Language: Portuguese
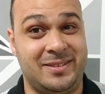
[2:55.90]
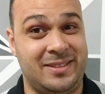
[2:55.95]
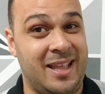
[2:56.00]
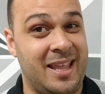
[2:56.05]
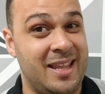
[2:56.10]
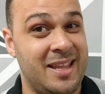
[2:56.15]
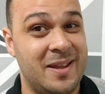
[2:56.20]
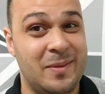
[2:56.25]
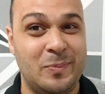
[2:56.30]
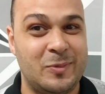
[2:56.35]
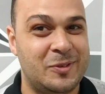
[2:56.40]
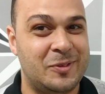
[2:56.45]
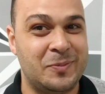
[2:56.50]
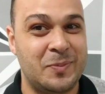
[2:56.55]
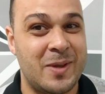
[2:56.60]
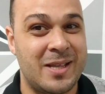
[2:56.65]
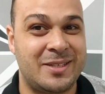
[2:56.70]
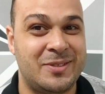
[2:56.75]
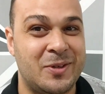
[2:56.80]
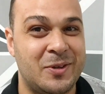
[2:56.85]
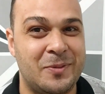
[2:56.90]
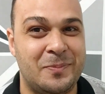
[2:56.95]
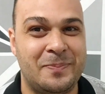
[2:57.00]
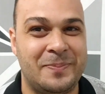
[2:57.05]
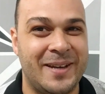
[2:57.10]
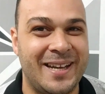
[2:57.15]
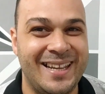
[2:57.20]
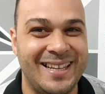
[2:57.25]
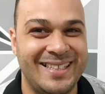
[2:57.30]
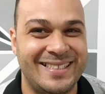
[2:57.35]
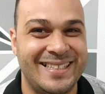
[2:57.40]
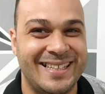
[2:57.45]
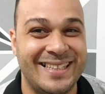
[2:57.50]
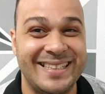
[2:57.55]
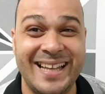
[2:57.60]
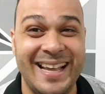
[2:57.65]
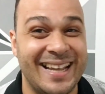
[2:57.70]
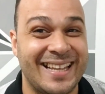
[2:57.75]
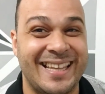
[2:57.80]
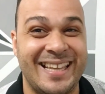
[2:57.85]
tenhamos uma surpresa
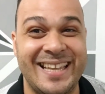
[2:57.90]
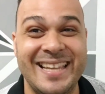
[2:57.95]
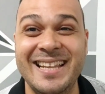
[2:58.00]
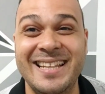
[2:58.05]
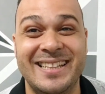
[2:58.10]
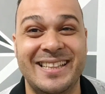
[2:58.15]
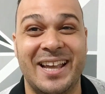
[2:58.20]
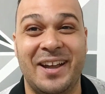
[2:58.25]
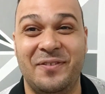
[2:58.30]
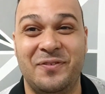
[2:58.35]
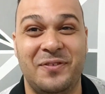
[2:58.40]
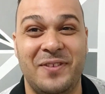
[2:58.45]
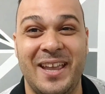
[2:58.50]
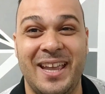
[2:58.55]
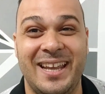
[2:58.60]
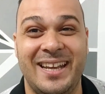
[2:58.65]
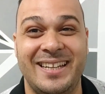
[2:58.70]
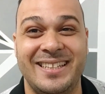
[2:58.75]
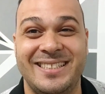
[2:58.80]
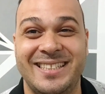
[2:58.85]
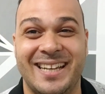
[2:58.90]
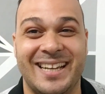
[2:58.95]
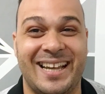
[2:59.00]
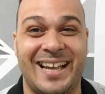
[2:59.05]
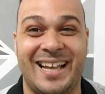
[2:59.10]
na quinta-feira, dia